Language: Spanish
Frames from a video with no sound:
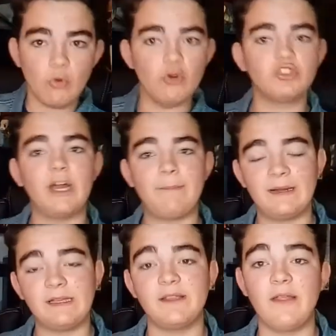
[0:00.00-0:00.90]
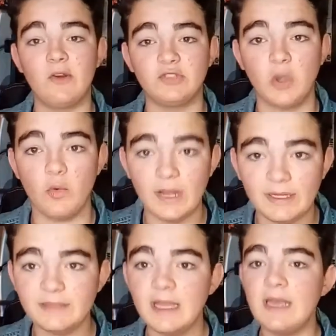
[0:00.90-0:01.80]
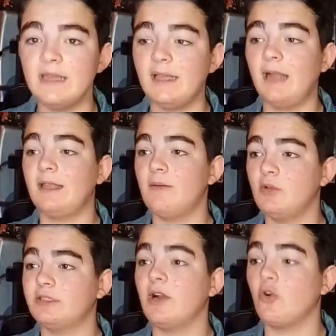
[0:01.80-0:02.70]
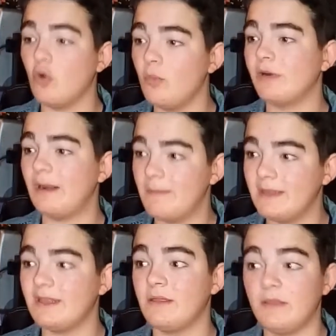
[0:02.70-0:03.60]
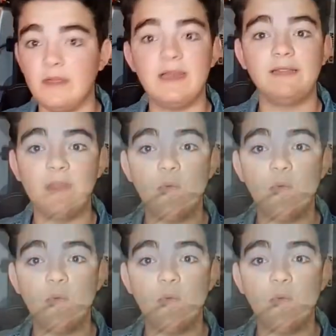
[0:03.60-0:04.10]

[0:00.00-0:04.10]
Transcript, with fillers: un Oscar para esa cena de los seguratas, ya que te demuestran cómo realmente Cecilia